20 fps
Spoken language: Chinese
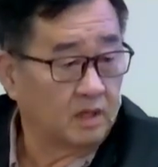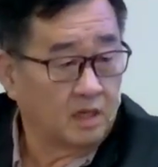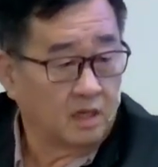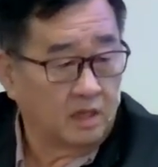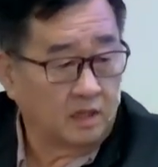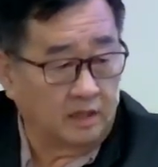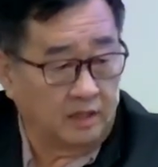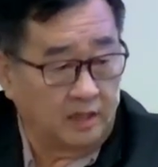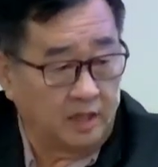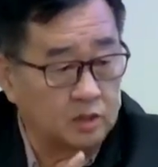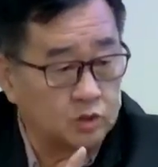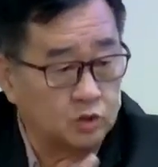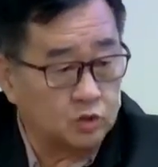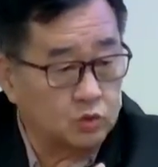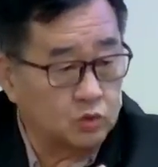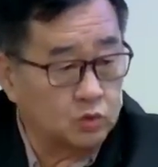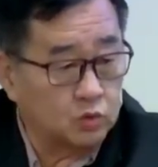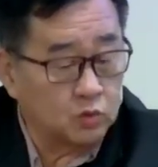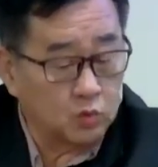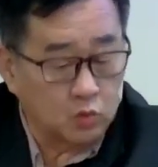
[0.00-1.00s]
耶
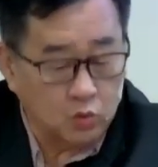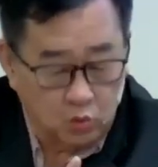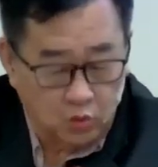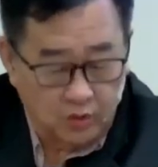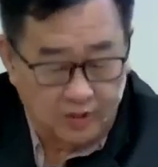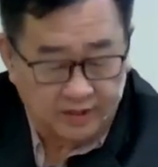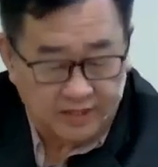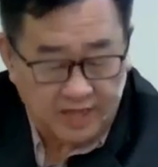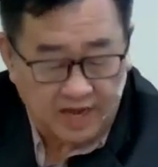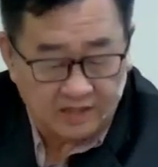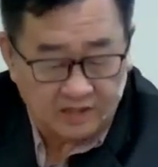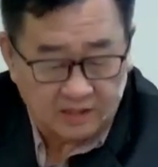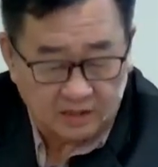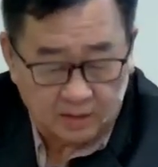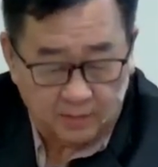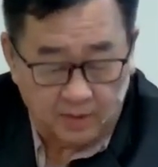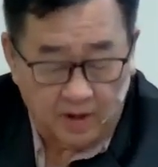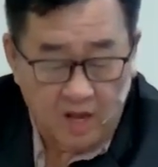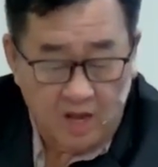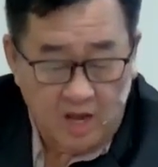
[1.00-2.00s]
稣鼓励他什
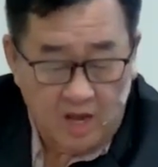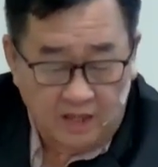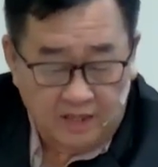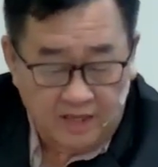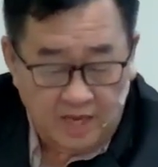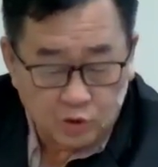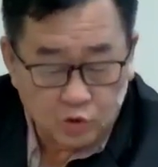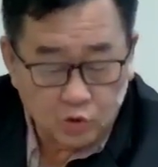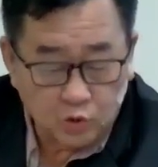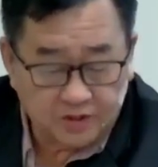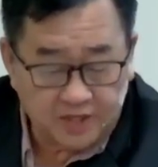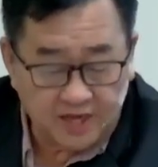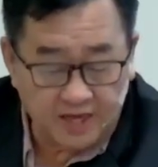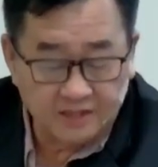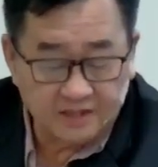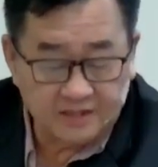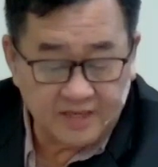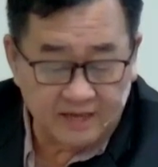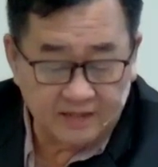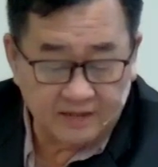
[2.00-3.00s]
么？耶稣听
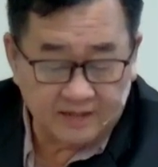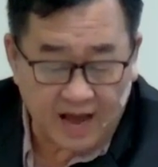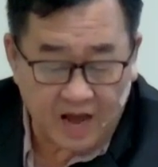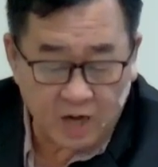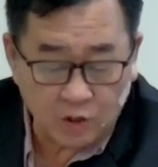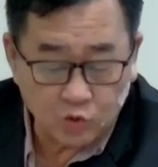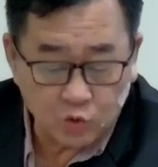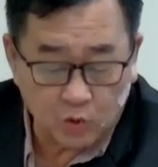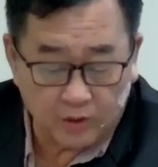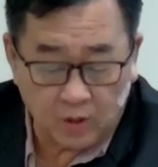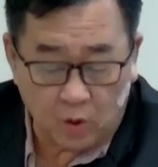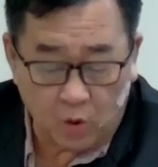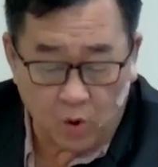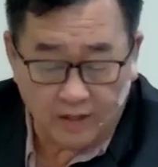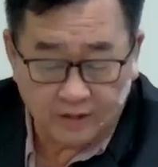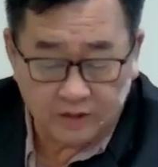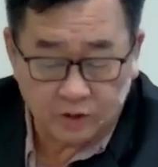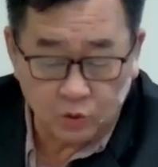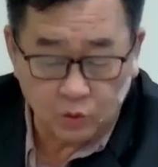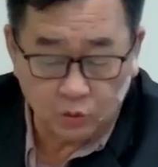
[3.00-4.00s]
见他说的话，
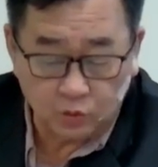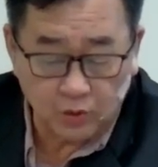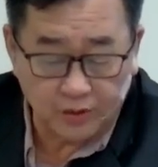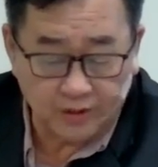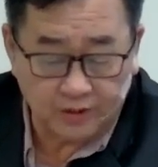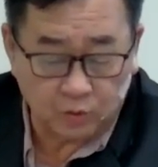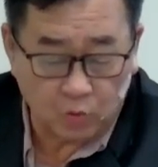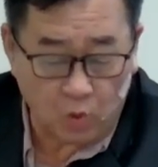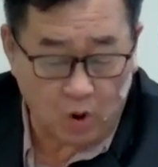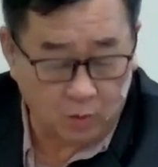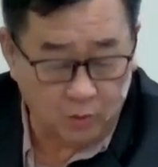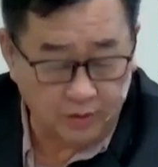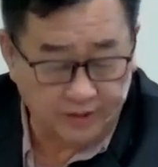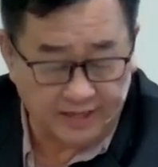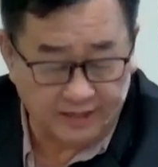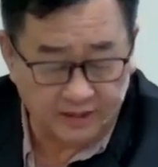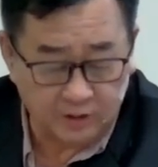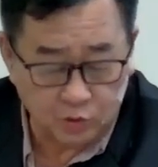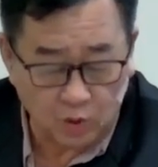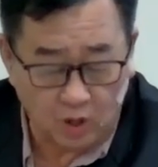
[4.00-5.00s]
就对广会堂
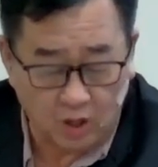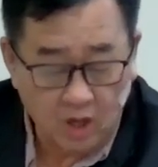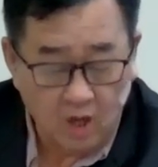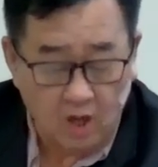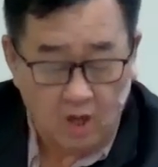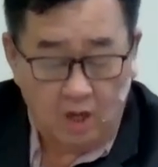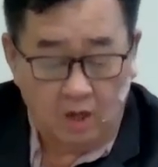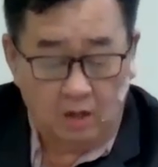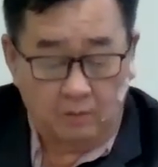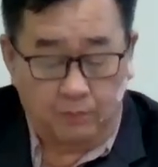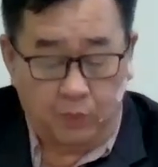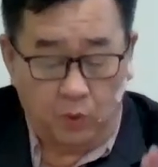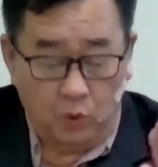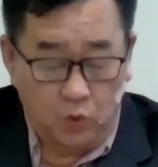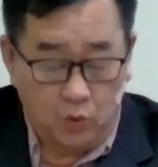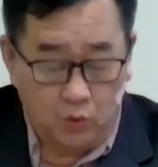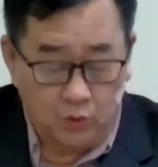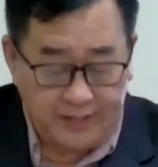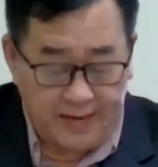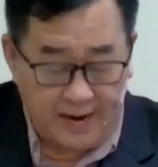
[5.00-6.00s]
的说：“
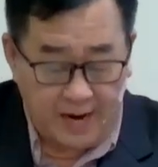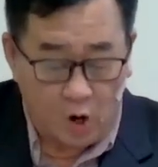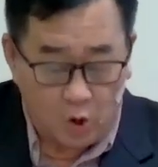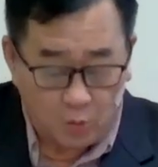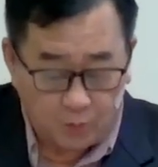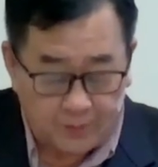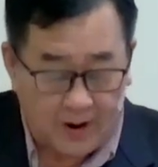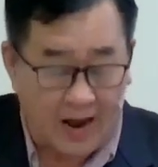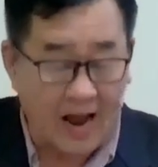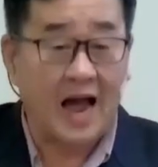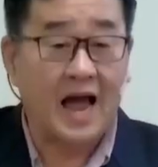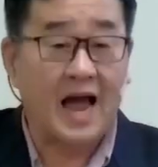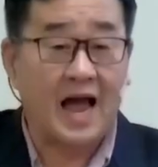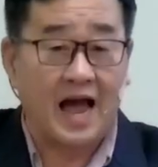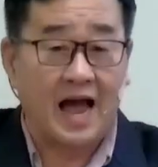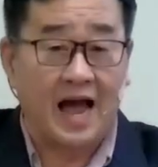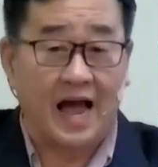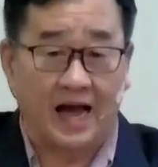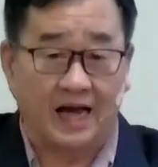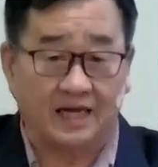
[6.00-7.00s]
不要
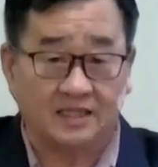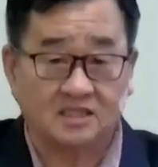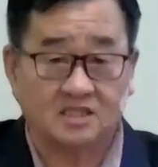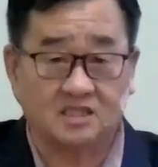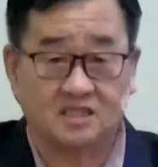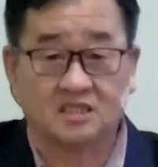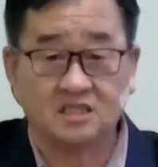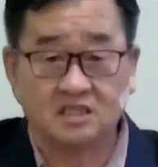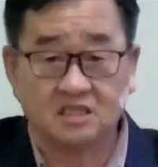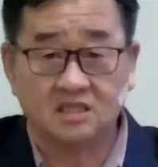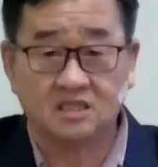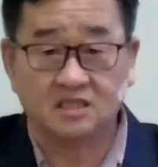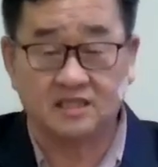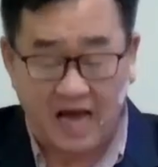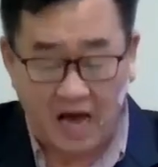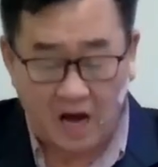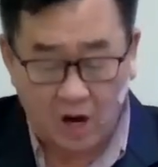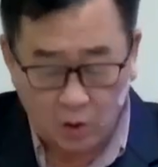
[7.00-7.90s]
怕，只要